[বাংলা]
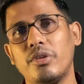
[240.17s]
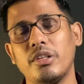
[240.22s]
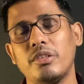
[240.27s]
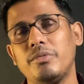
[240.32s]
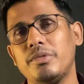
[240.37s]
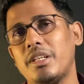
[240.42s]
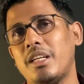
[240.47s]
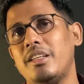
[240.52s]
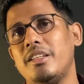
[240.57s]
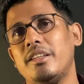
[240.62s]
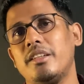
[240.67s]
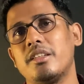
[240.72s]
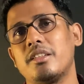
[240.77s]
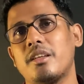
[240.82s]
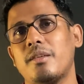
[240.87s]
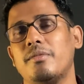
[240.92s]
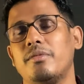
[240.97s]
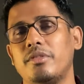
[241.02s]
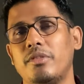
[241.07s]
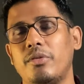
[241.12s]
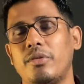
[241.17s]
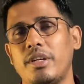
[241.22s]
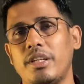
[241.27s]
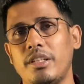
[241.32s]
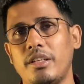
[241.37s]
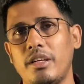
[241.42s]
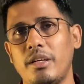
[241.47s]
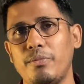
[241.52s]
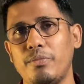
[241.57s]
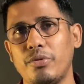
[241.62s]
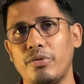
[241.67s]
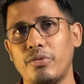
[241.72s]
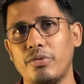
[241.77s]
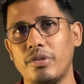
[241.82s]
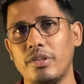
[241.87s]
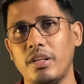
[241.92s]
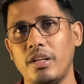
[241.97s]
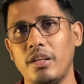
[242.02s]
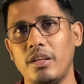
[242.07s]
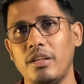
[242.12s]
করে তুমি তার লিঙ্কটা ওখানে ইম্পোর্ট
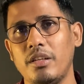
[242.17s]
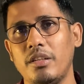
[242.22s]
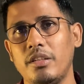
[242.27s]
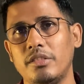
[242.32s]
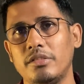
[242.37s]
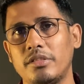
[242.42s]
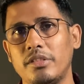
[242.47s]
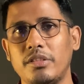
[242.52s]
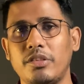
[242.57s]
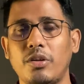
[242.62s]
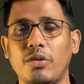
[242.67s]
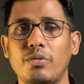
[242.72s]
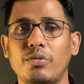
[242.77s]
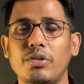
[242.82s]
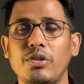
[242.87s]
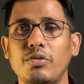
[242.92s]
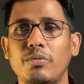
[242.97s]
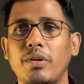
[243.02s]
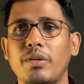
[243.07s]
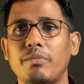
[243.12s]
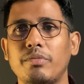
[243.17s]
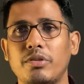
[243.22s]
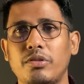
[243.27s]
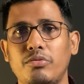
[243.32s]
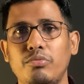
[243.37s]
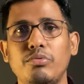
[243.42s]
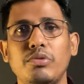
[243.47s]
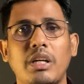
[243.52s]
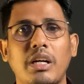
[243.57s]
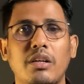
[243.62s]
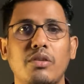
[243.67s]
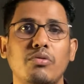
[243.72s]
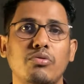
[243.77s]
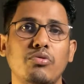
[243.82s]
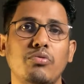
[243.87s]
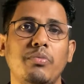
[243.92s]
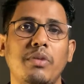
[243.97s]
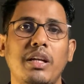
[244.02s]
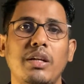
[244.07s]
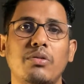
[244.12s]
করে দিলে তো যখনই তোমার তুমি যাকে
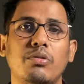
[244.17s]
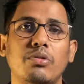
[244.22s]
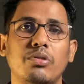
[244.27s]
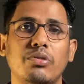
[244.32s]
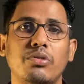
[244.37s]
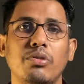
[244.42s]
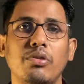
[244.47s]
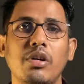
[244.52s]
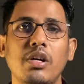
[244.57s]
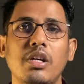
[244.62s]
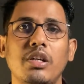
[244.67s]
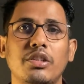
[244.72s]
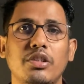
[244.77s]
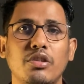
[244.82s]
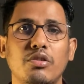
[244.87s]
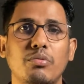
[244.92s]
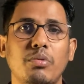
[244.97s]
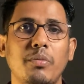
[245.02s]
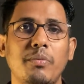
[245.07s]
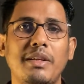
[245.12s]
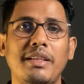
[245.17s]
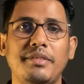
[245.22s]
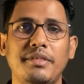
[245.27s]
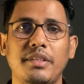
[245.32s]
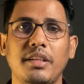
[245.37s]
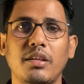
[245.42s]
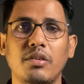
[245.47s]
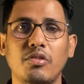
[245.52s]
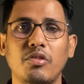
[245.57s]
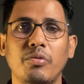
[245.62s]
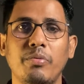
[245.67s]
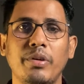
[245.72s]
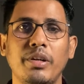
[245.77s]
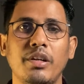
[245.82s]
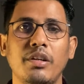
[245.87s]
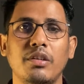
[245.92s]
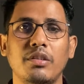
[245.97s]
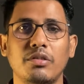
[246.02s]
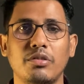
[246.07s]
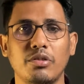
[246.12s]
নতুন মেল করছো সে তোমার মেল চেক করবে
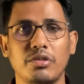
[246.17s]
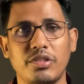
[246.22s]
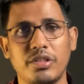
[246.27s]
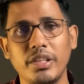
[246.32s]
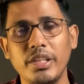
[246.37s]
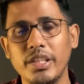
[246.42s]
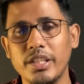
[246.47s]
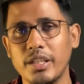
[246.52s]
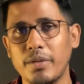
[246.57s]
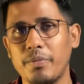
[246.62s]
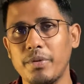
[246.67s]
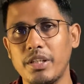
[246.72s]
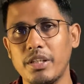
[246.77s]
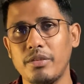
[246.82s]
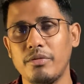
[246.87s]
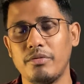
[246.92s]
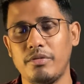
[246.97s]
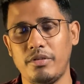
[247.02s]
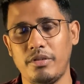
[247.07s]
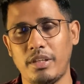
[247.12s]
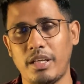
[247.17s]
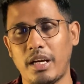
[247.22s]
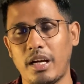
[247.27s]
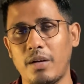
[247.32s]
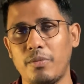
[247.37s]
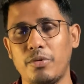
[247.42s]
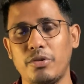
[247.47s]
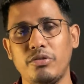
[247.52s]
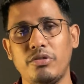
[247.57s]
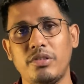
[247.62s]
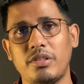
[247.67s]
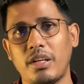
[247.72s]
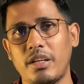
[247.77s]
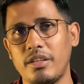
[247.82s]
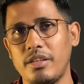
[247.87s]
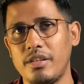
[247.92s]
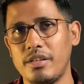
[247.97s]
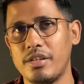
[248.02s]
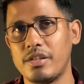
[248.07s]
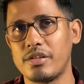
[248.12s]
তো সিগনেচার পেজে দেখার পর যদি সার
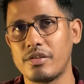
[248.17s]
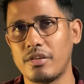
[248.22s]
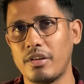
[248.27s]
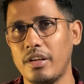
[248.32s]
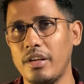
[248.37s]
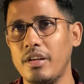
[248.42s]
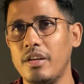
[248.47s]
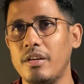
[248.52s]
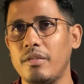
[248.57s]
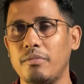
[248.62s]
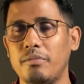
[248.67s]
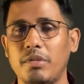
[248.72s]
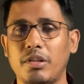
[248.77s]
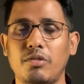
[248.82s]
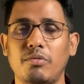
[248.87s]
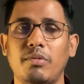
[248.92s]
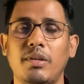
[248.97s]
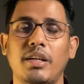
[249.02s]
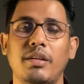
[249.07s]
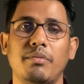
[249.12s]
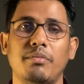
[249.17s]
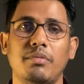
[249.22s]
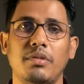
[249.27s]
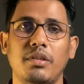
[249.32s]
ইন্টারেস্ট হয় বা তোমার